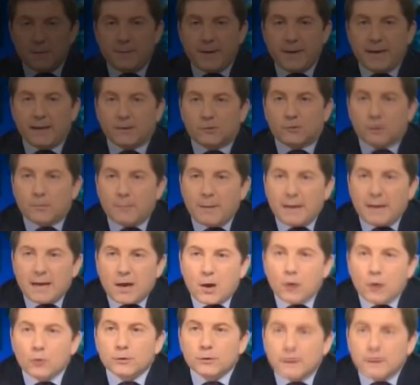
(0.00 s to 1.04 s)
di Pietro, beh,
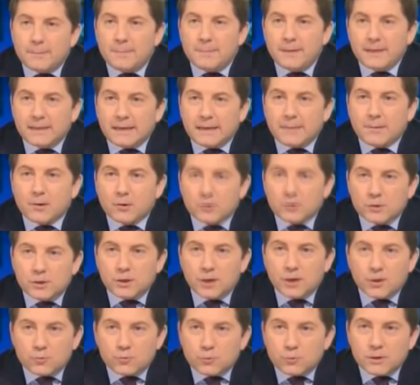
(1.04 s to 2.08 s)
la contabilità per così
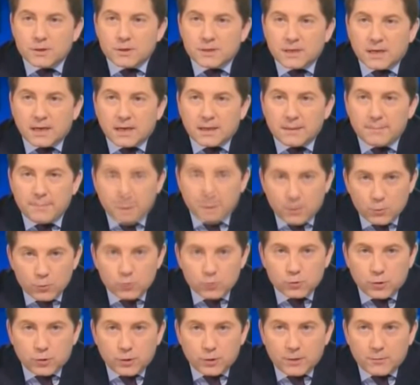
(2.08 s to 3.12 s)
dire giudiziaria di
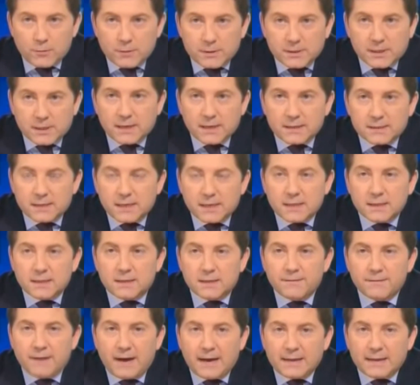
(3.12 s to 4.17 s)
Berlusconi, questa che
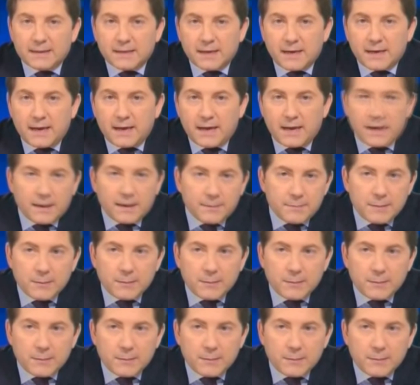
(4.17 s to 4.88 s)
sentivate e